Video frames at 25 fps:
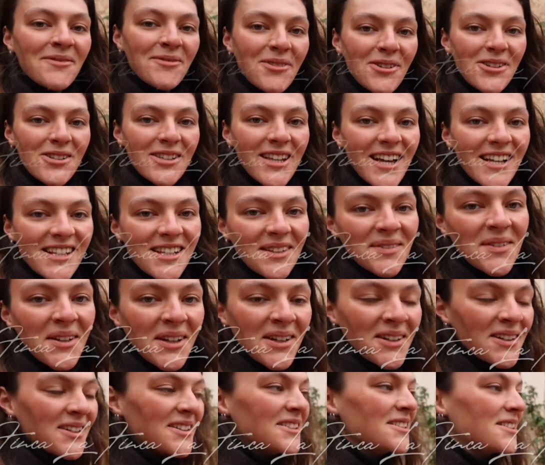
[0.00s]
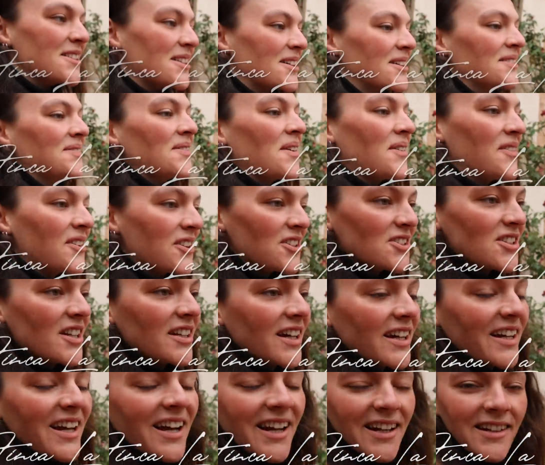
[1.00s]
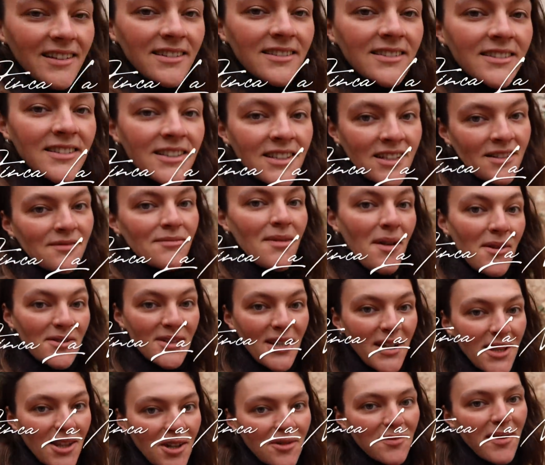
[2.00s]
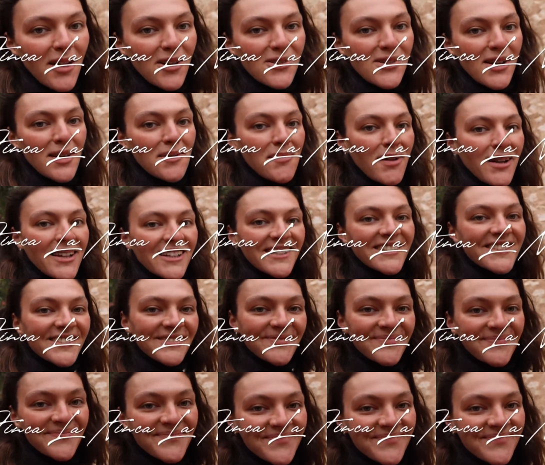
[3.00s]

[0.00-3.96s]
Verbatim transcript: Buenos días amigos, bienvenidos al canal. Vamos a ver de comer a los animales.